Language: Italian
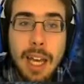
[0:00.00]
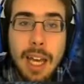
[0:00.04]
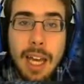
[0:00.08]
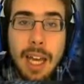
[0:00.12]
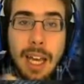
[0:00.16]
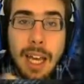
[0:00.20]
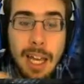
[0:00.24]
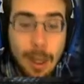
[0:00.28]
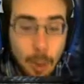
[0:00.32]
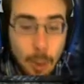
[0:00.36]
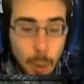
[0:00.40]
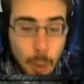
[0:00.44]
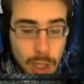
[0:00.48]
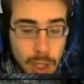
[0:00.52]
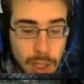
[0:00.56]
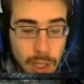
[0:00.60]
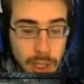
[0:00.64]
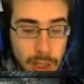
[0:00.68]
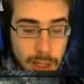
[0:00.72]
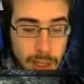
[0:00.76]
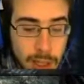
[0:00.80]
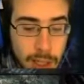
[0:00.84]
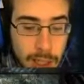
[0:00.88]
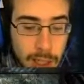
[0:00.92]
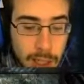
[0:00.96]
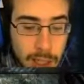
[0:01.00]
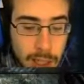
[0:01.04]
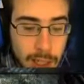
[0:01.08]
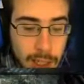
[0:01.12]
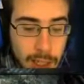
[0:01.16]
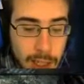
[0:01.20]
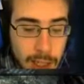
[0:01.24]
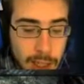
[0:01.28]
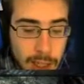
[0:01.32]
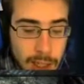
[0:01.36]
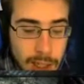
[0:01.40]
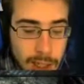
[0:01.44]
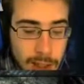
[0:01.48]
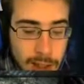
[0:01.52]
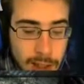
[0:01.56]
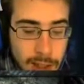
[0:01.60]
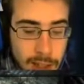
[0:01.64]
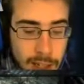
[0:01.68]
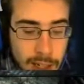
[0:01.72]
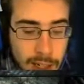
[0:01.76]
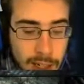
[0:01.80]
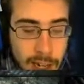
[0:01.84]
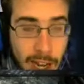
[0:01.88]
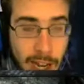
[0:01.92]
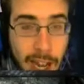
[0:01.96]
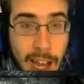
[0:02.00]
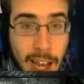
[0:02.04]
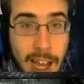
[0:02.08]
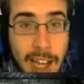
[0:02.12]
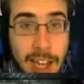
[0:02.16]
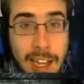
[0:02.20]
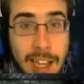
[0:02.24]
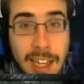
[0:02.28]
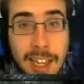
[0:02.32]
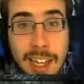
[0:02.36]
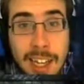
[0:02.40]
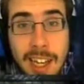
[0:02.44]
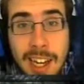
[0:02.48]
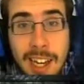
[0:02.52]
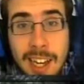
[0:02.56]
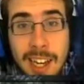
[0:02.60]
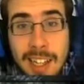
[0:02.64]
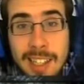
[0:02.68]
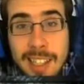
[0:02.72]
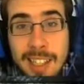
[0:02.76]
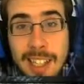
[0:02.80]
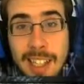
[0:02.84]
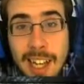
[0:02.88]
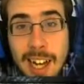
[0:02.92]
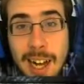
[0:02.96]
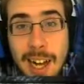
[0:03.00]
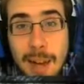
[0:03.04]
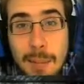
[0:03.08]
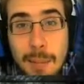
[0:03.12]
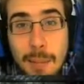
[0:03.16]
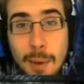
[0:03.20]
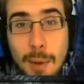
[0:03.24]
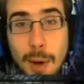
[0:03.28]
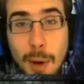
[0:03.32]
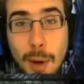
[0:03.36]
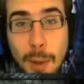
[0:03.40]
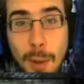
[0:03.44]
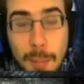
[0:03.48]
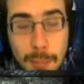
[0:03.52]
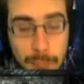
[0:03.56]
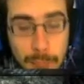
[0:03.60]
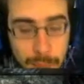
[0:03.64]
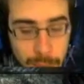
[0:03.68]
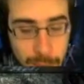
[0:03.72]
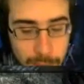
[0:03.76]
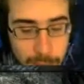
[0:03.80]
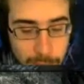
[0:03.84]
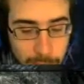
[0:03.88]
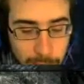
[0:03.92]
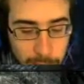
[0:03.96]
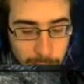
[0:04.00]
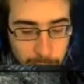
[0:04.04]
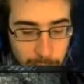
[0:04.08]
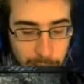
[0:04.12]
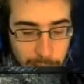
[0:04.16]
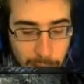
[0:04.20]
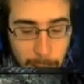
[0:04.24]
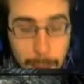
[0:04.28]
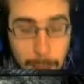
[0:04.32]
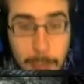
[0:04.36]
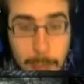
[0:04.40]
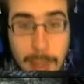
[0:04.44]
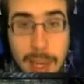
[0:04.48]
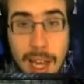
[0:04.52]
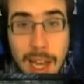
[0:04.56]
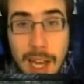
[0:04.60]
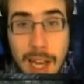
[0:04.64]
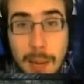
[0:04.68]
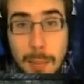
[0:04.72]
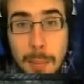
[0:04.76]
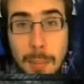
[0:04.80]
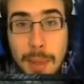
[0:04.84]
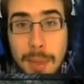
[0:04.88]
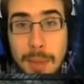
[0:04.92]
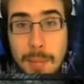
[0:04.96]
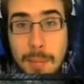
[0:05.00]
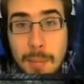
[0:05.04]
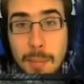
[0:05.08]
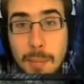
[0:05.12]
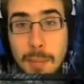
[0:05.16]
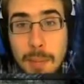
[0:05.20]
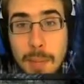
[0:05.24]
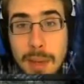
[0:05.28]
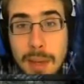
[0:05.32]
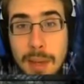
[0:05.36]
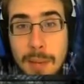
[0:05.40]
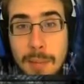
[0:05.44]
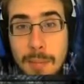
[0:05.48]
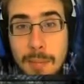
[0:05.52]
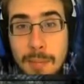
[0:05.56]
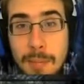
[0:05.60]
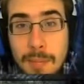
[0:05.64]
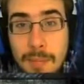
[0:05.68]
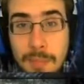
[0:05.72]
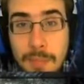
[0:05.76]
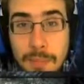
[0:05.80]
e quindi direi che la chiamo Pier Pippi.